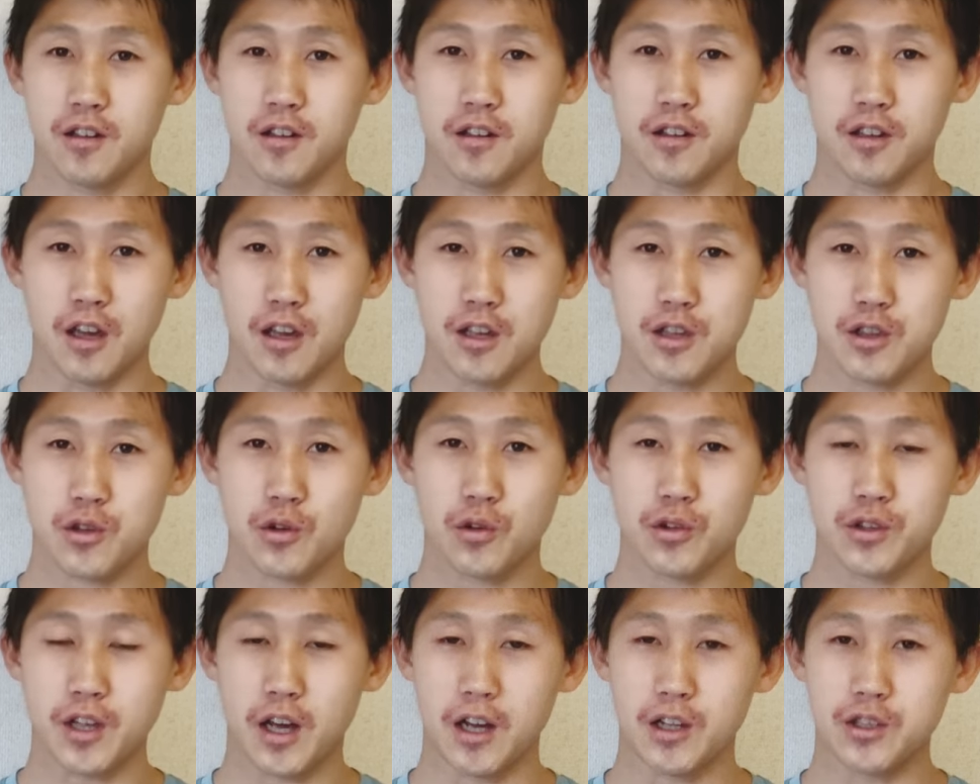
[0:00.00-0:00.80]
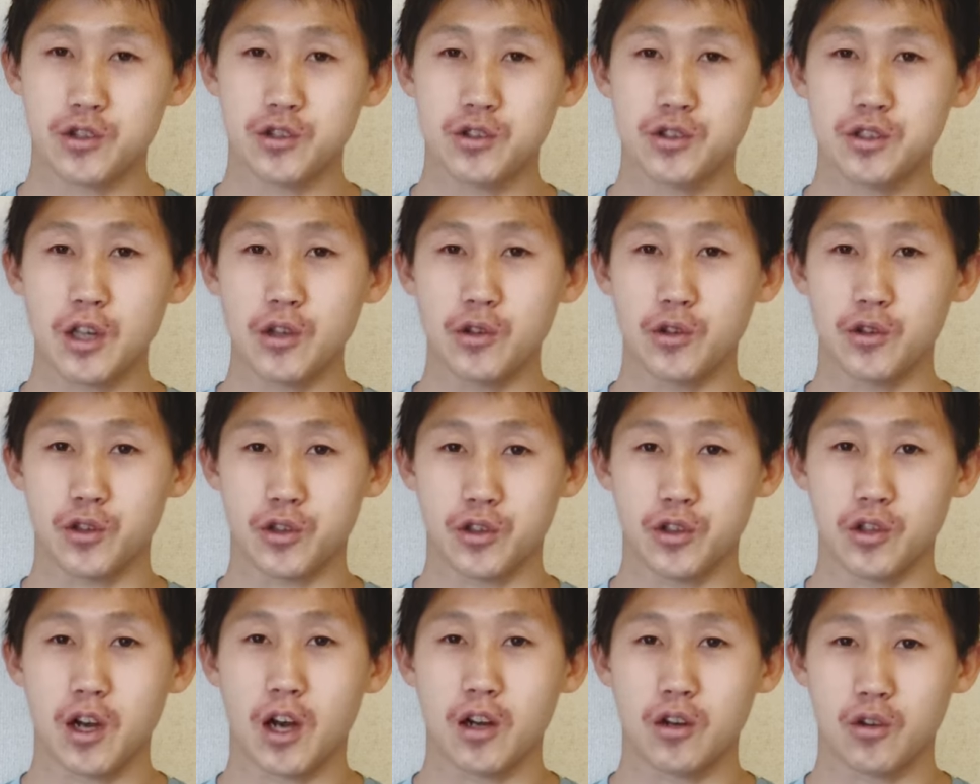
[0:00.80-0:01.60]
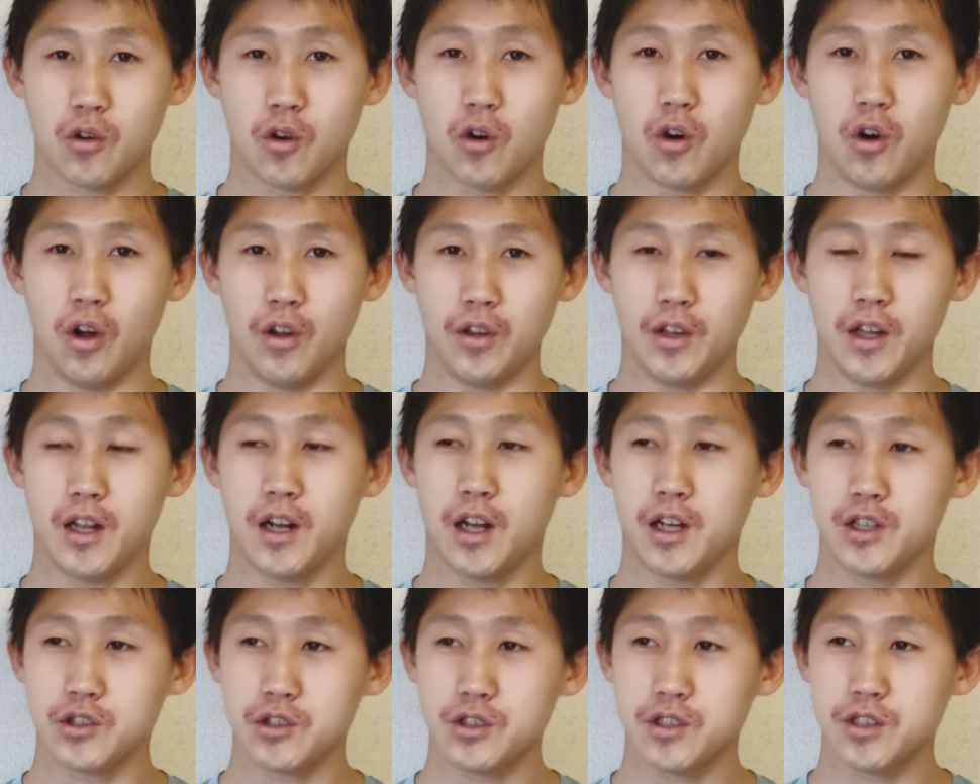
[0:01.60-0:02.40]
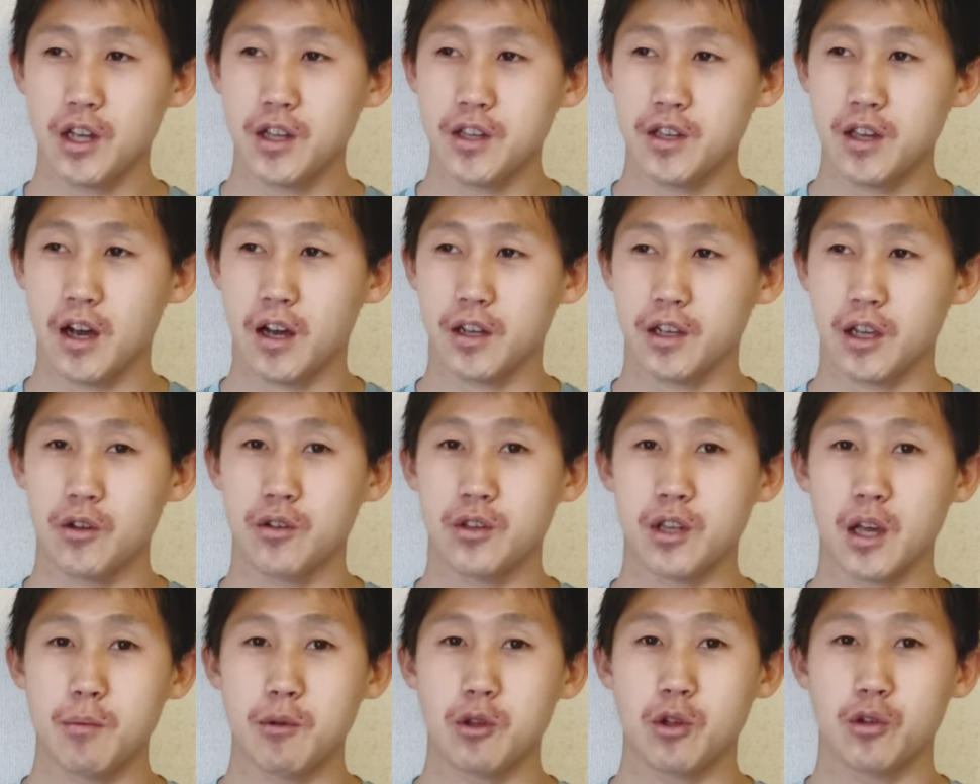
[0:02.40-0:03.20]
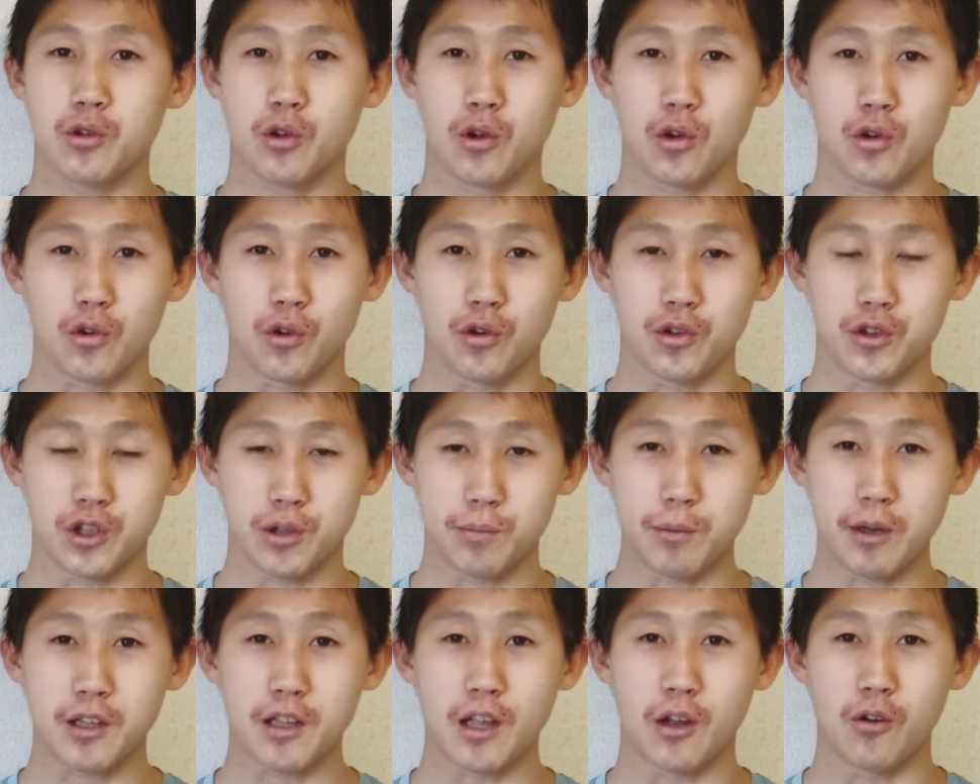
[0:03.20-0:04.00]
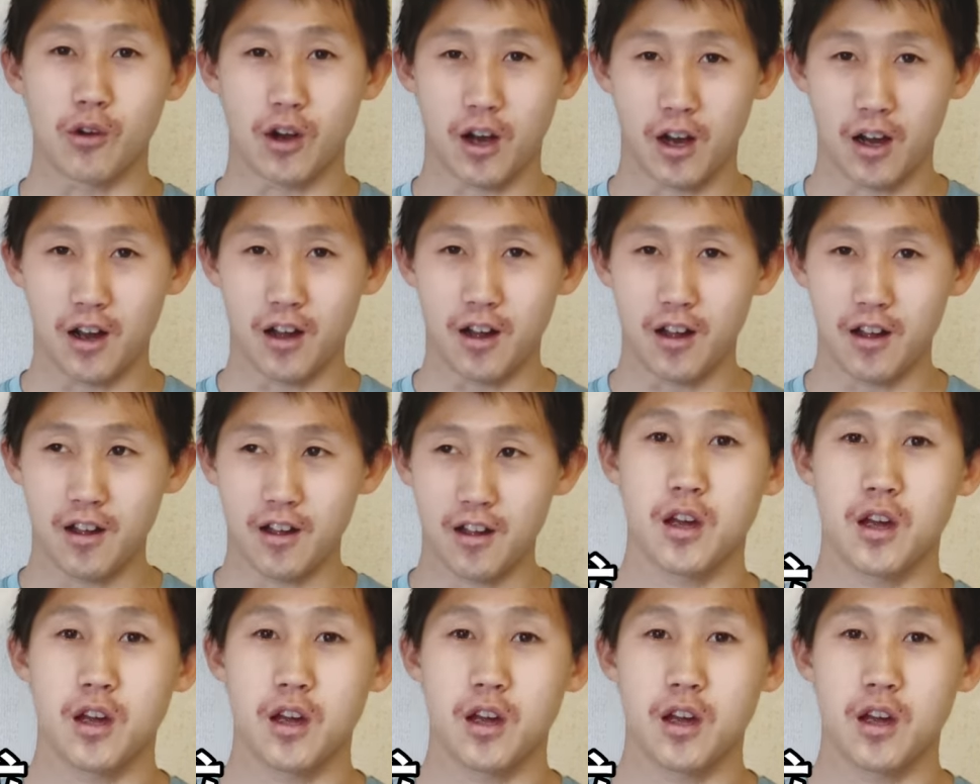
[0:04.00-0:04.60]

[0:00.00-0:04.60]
現状さんじゅってんの数学をななじゅってんに上げるための努力をするべきなのか、